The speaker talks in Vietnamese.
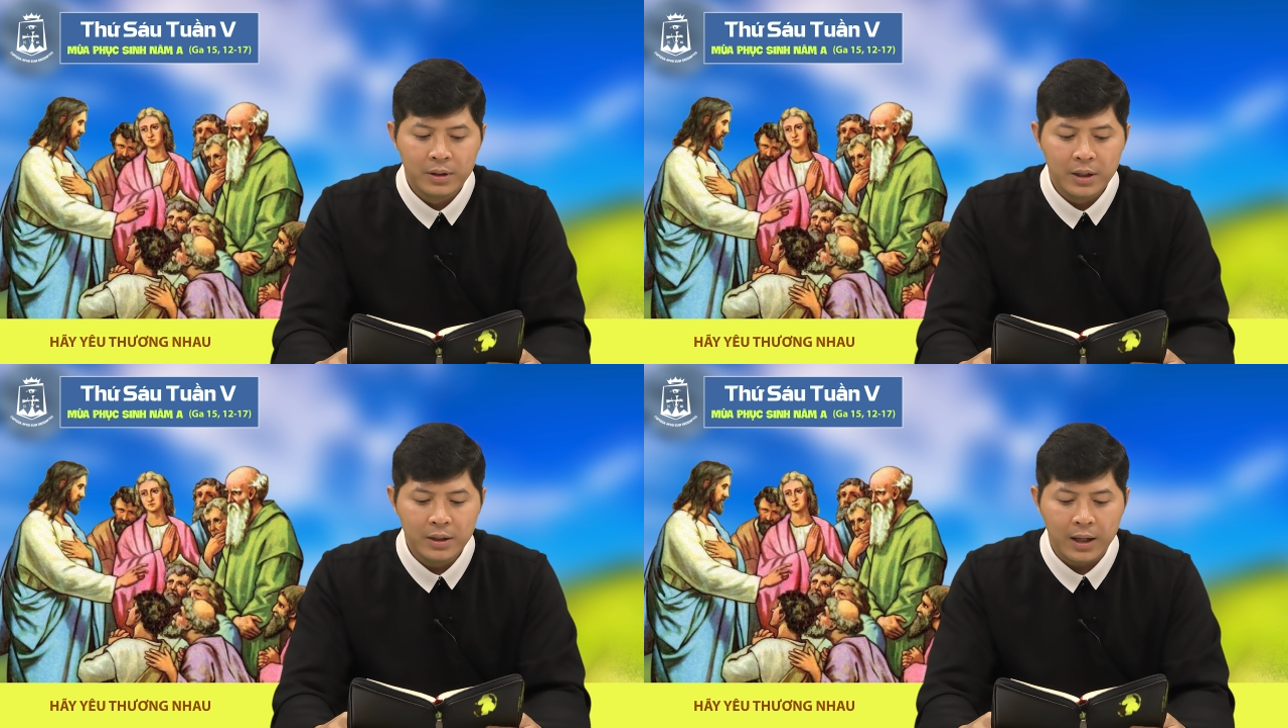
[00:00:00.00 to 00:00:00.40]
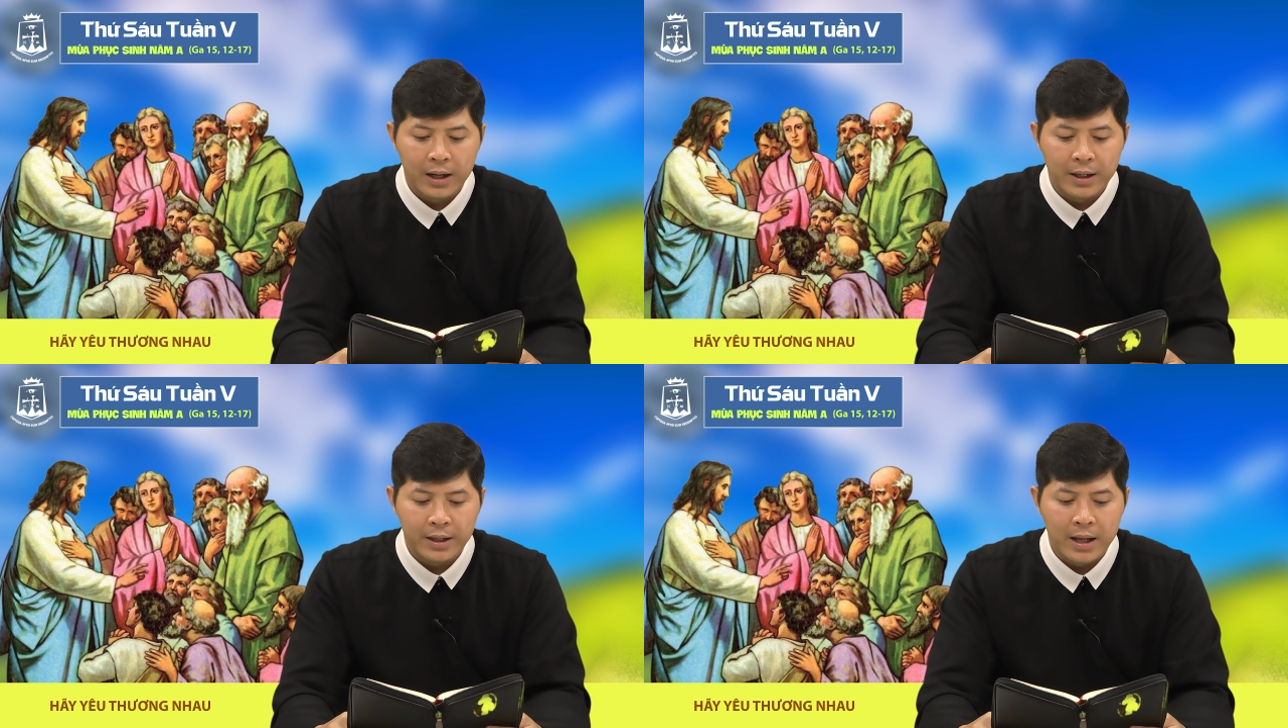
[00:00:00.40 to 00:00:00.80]
như
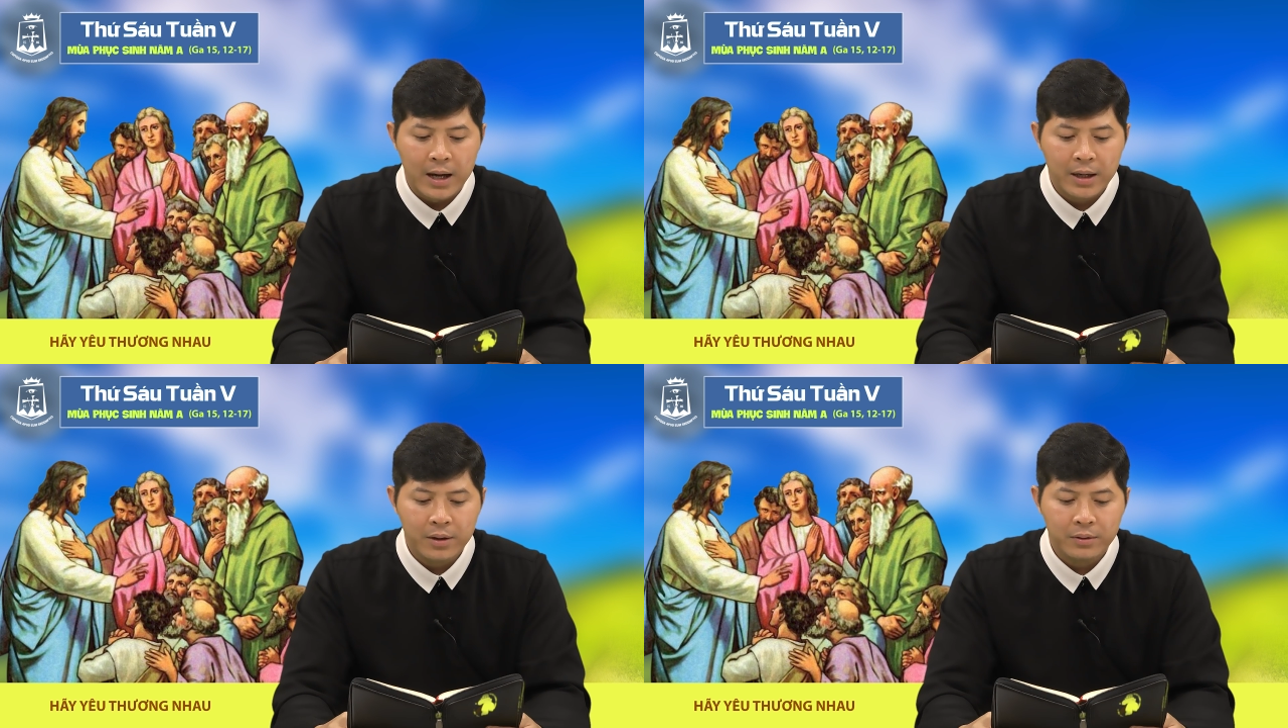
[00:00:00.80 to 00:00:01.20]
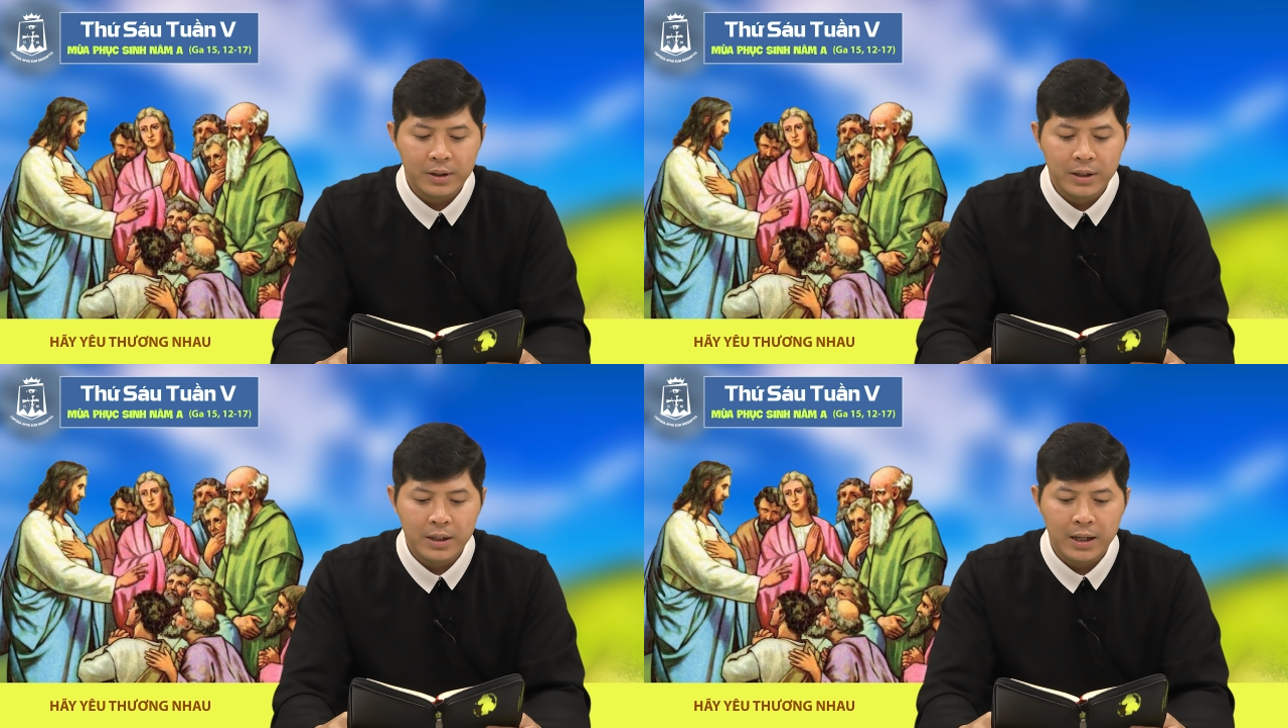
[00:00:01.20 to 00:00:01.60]
thầy đã yêu
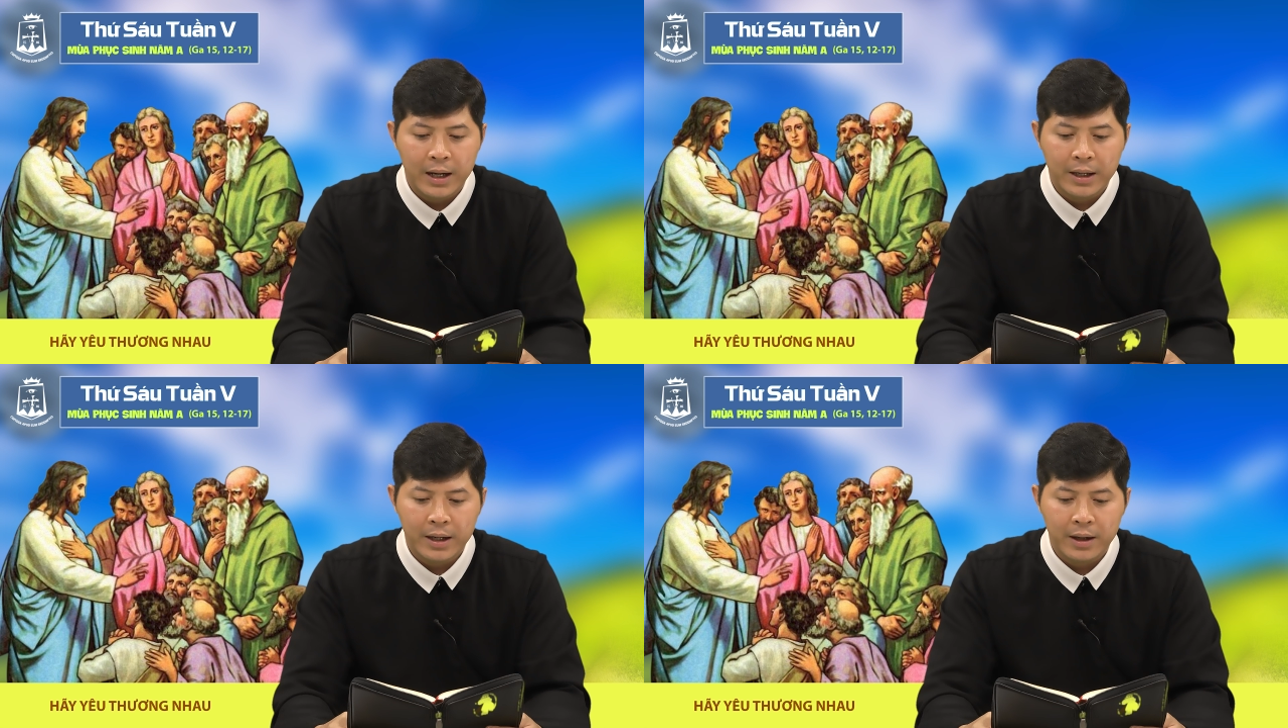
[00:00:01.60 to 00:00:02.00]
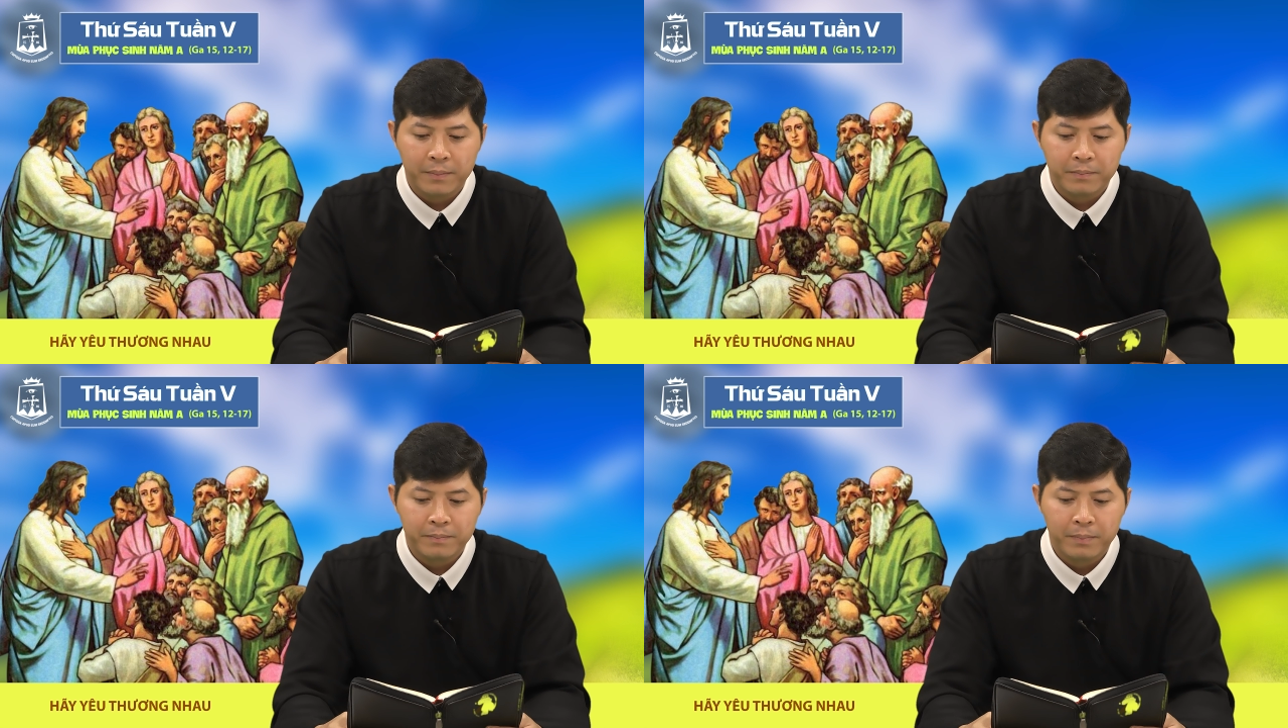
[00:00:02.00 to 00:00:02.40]
thương anh
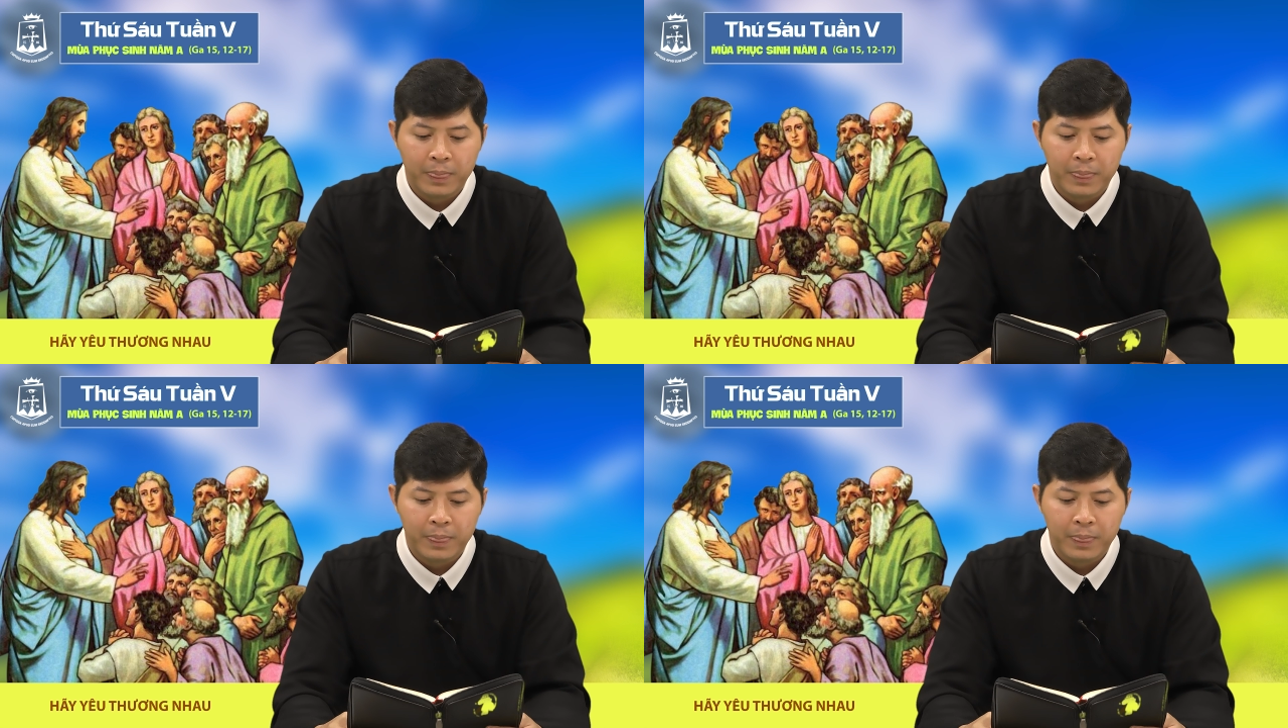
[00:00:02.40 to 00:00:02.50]
em.